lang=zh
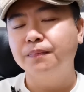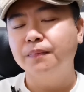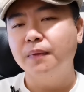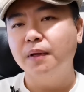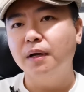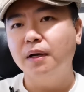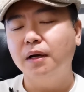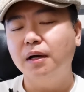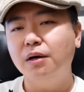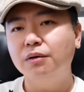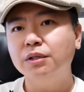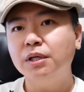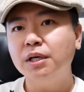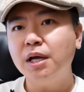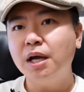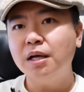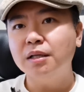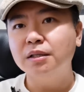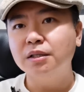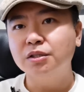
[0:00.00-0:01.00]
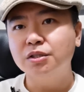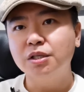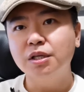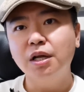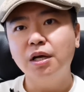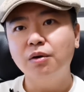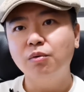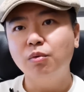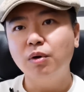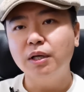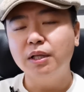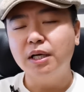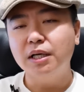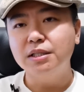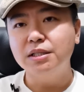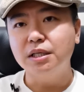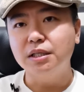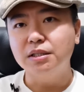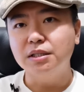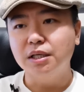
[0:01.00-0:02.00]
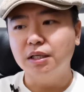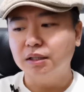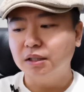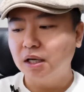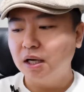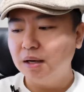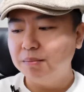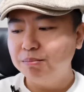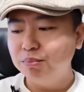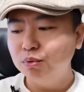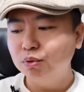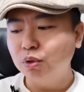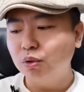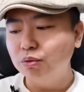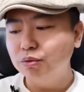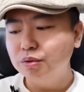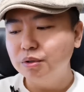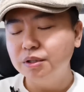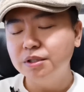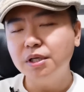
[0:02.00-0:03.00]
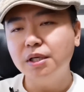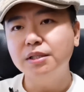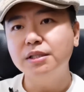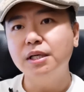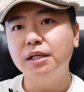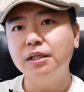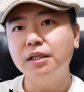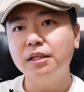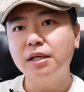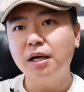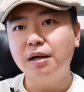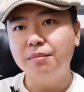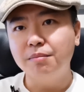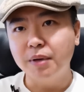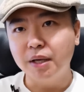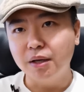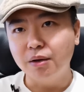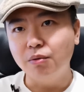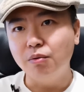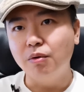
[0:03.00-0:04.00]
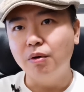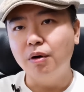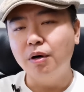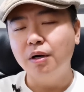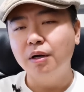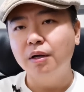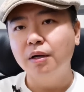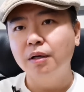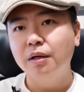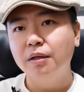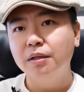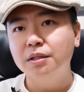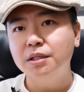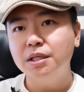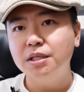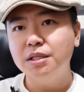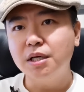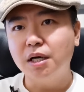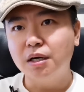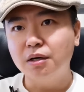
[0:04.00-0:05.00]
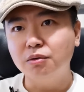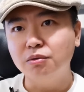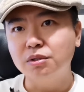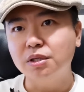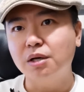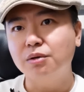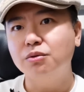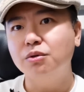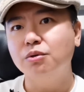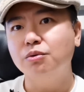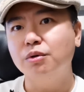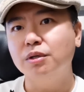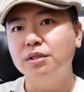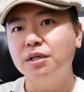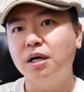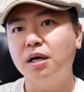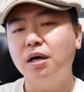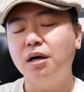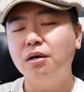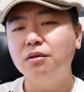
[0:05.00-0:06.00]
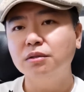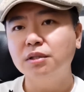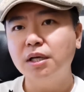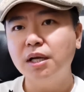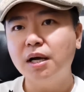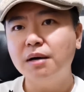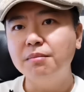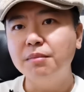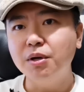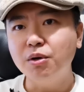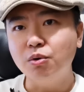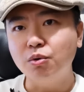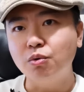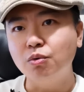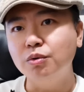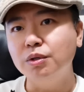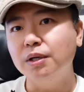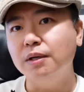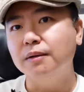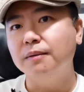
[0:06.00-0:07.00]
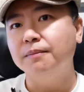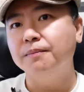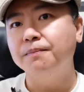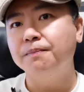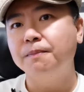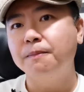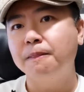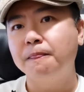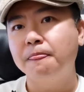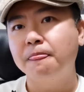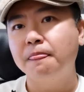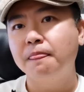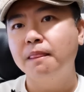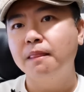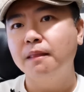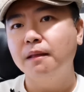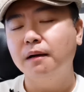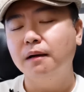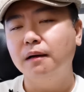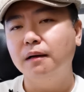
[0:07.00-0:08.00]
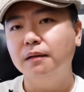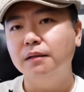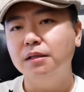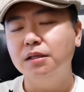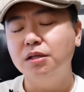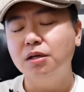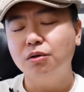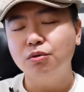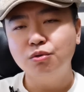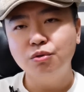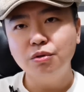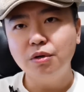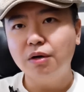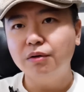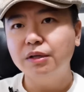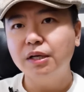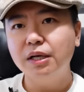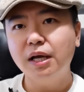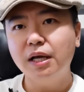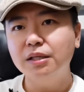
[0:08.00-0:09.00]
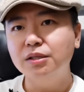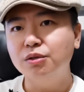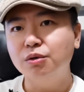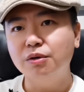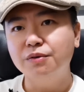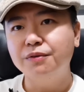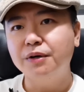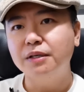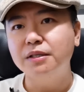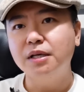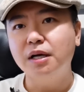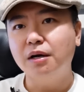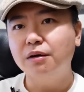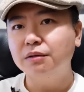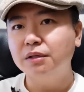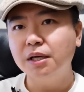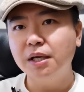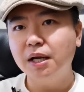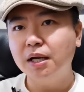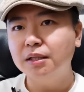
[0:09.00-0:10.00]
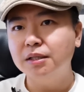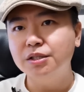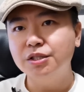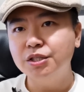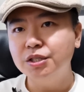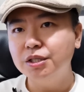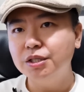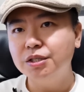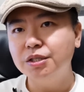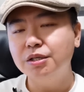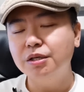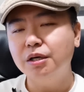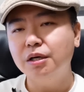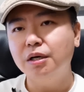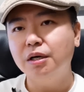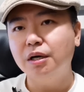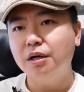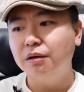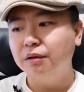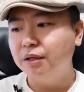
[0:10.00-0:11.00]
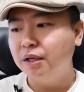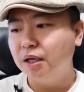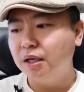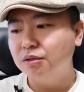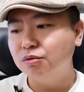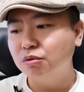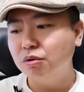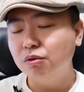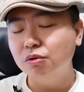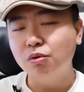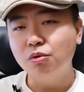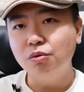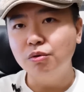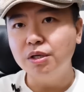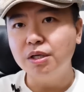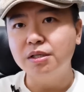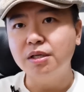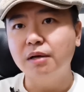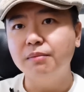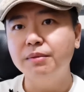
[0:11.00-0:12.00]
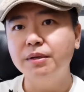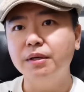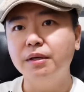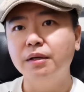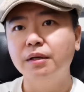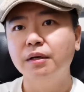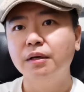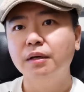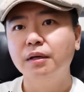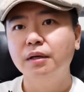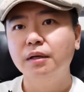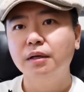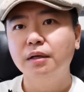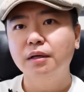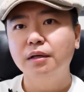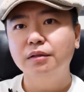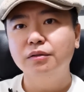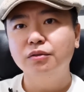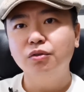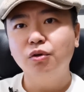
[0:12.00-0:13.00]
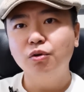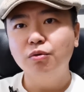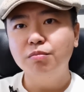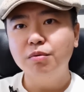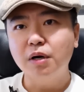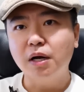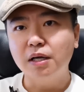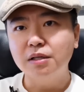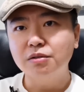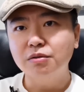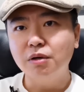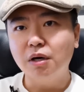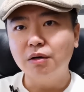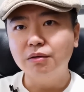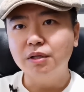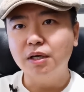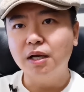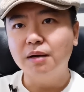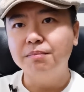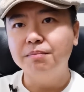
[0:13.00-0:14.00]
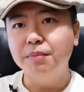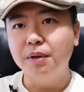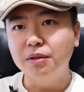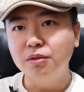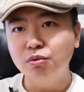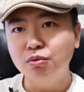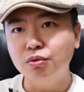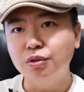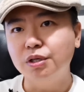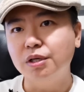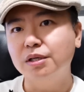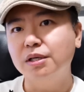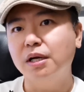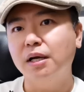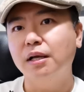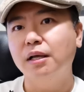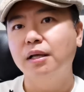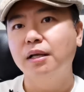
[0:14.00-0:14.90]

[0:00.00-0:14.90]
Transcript: 啊。澳大利亚呢，实际上我给大家解释一下，它不同于像加拿大、美国这些昂鲁克逊国家，澳大利亚没有工业啊。你要去澳大利亚，你就会发现澳大利亚的汽车、澳大利亚所有的工业产品都不来自于澳大利亚本土生产